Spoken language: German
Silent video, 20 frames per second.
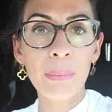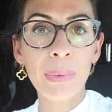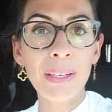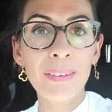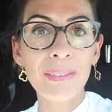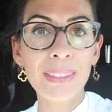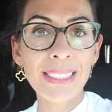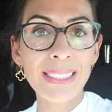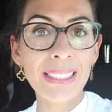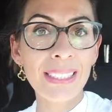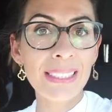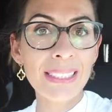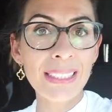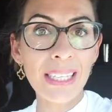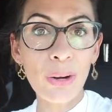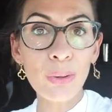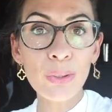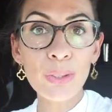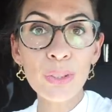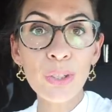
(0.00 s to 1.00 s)
mal, was da jetzt
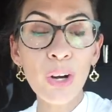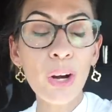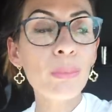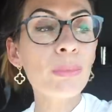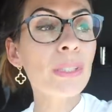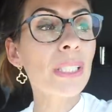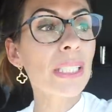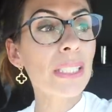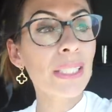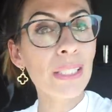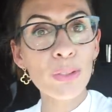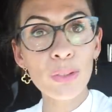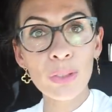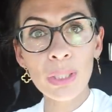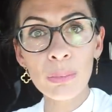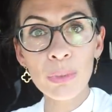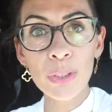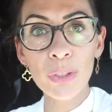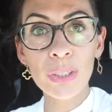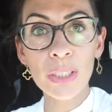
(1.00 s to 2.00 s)
rauskommt. Dazu
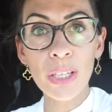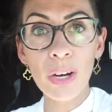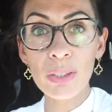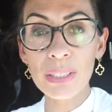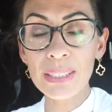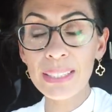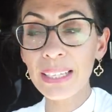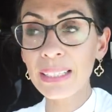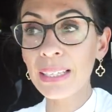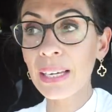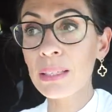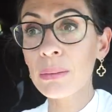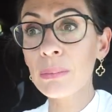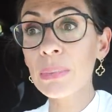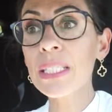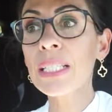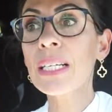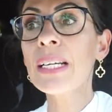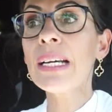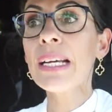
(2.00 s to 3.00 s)
nehme ich euch auch sehr gerne
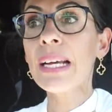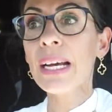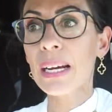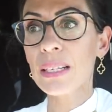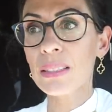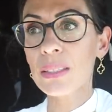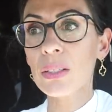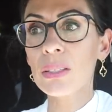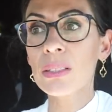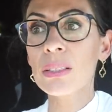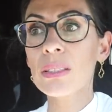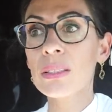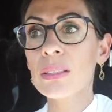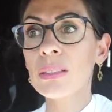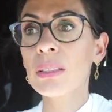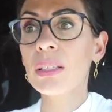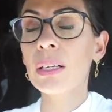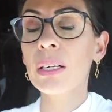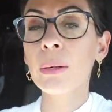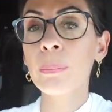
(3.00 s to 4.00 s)
mit.
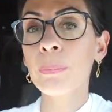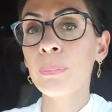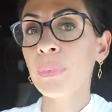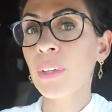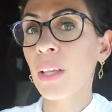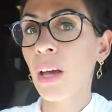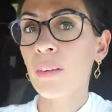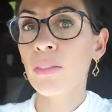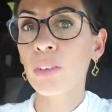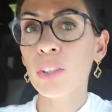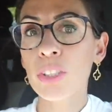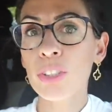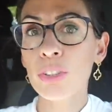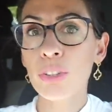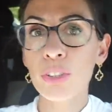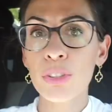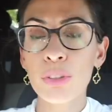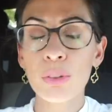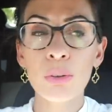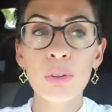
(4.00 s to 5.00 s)
Ansonsten, ähm, ja, wollte ich
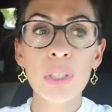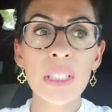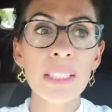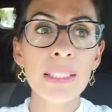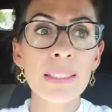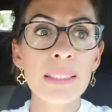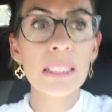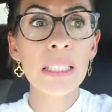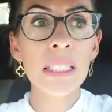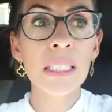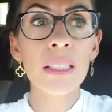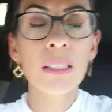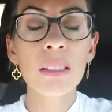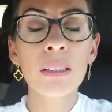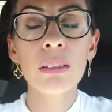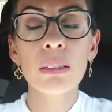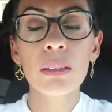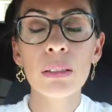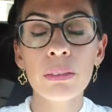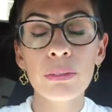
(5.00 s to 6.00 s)
euch noch kurz
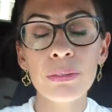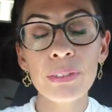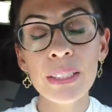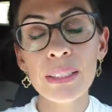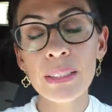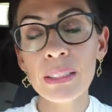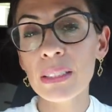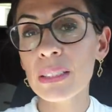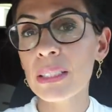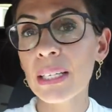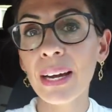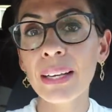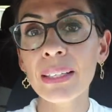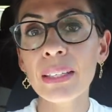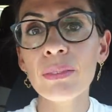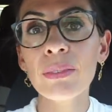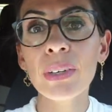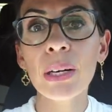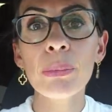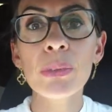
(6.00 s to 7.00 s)
erzählen, äh, wie es in
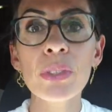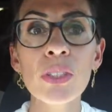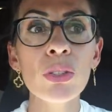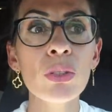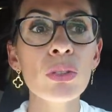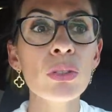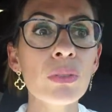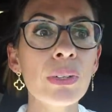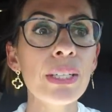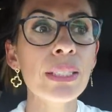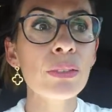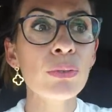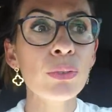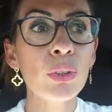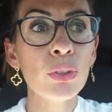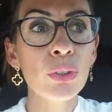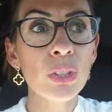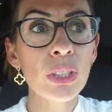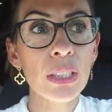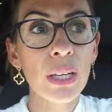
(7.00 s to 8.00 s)
Italien war, beziehungsweise
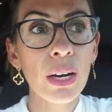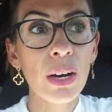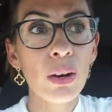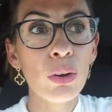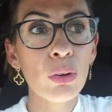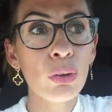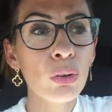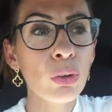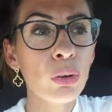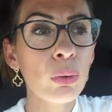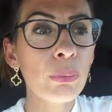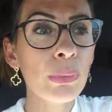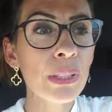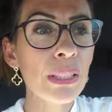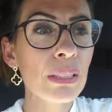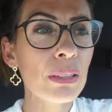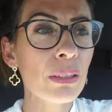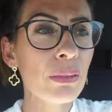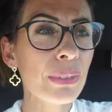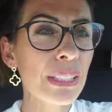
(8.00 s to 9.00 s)
wollte euch da auch noch ein
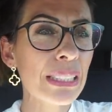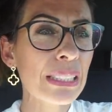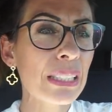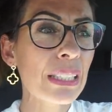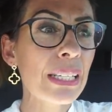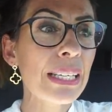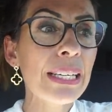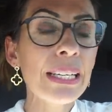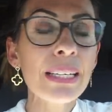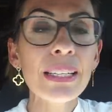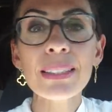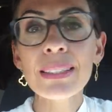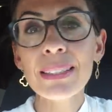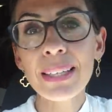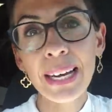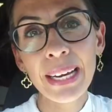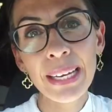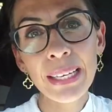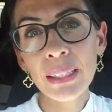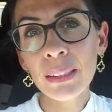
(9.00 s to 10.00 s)
bisschen was
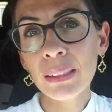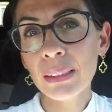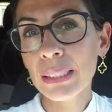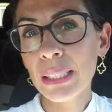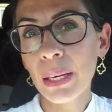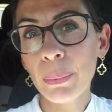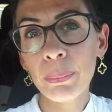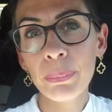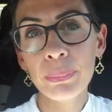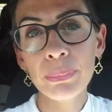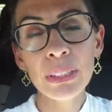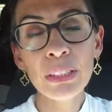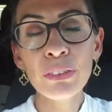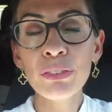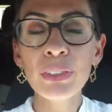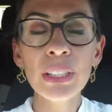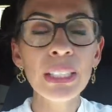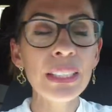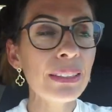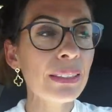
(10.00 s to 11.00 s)
zeigen. Ich habe nicht
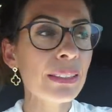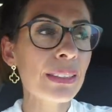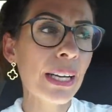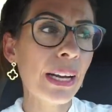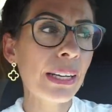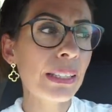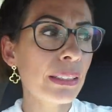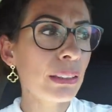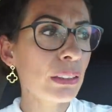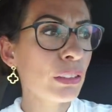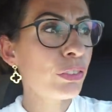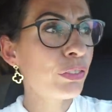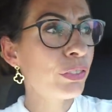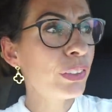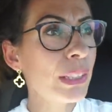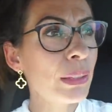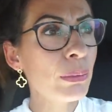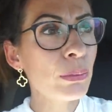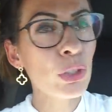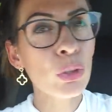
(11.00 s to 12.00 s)
viel in Italien
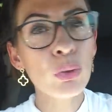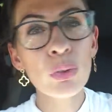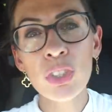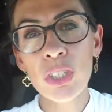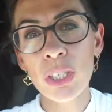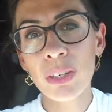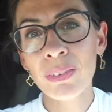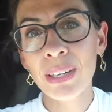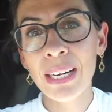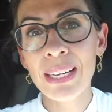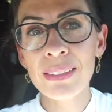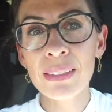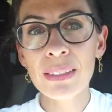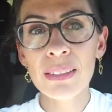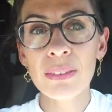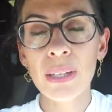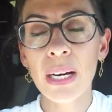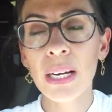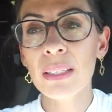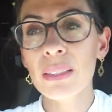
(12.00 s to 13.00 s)
gefilmt, logischerweise.
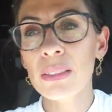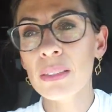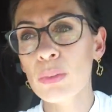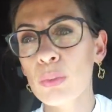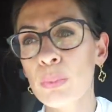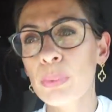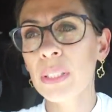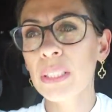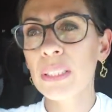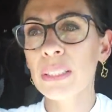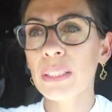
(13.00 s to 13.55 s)
Es war alles super